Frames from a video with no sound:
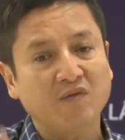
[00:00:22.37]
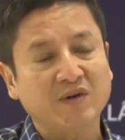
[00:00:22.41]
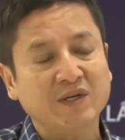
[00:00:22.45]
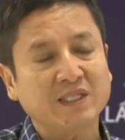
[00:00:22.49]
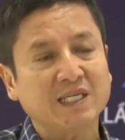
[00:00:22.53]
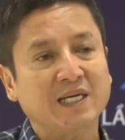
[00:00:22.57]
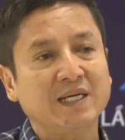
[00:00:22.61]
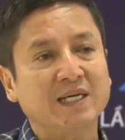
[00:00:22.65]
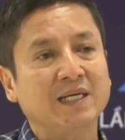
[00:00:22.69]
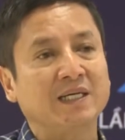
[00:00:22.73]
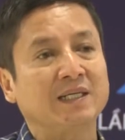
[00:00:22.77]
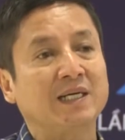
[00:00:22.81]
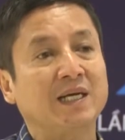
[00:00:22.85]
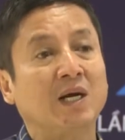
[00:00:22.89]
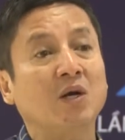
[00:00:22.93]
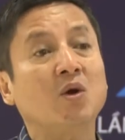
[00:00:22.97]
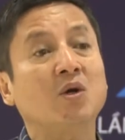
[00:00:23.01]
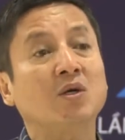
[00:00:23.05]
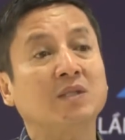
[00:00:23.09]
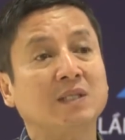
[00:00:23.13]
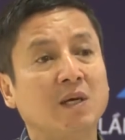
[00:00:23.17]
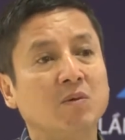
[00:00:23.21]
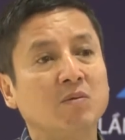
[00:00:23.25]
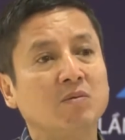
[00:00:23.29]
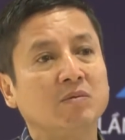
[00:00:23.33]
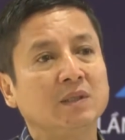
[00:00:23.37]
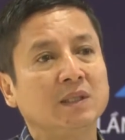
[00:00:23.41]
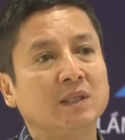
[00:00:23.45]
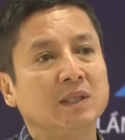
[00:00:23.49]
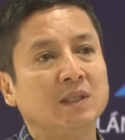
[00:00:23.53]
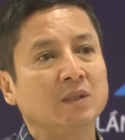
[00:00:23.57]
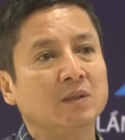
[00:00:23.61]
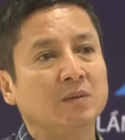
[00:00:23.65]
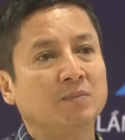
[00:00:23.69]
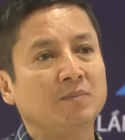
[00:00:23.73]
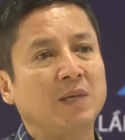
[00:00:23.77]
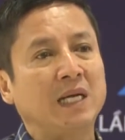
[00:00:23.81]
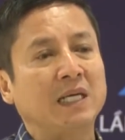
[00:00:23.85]
với gia đình đã lo xong thì
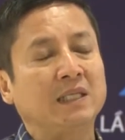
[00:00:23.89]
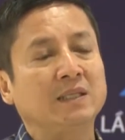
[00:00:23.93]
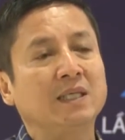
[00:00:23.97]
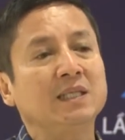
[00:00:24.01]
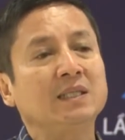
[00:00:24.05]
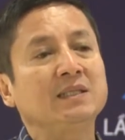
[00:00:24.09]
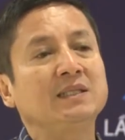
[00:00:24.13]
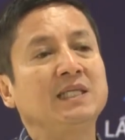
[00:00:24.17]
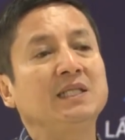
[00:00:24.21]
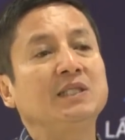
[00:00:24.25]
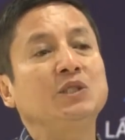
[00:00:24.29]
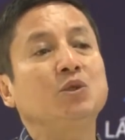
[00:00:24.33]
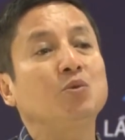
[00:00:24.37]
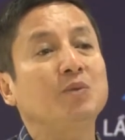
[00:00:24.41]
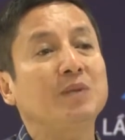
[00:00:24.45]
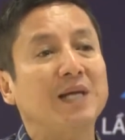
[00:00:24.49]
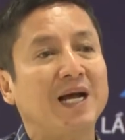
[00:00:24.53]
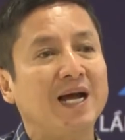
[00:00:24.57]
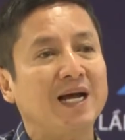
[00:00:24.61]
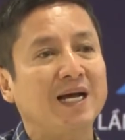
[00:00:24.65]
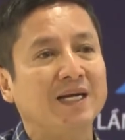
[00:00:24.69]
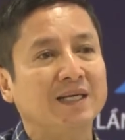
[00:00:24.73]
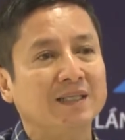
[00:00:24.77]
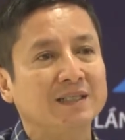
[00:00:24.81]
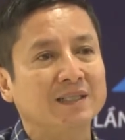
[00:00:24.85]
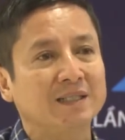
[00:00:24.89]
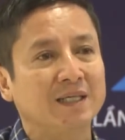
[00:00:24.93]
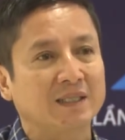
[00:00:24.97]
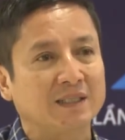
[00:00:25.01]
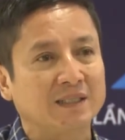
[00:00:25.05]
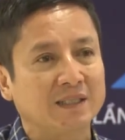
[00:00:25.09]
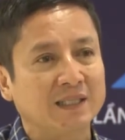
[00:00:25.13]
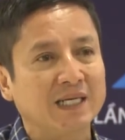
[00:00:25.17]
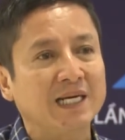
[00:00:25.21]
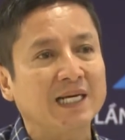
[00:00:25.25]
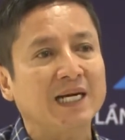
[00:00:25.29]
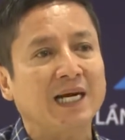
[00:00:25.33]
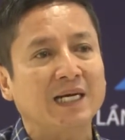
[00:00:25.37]
bản thân chính chúng ta
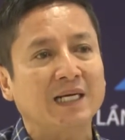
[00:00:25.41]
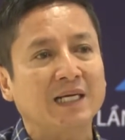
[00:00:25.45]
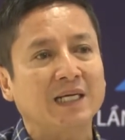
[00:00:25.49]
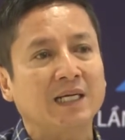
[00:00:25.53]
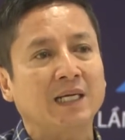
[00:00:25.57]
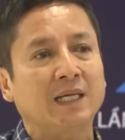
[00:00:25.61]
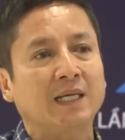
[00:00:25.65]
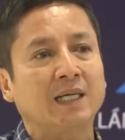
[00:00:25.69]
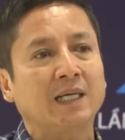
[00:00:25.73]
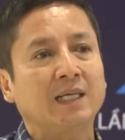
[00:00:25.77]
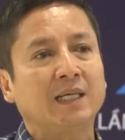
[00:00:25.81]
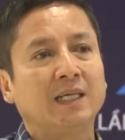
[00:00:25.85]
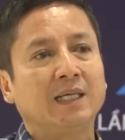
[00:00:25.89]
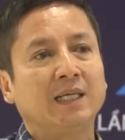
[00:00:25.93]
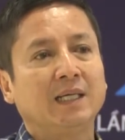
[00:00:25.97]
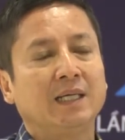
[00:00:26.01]
chợt nghĩ lại là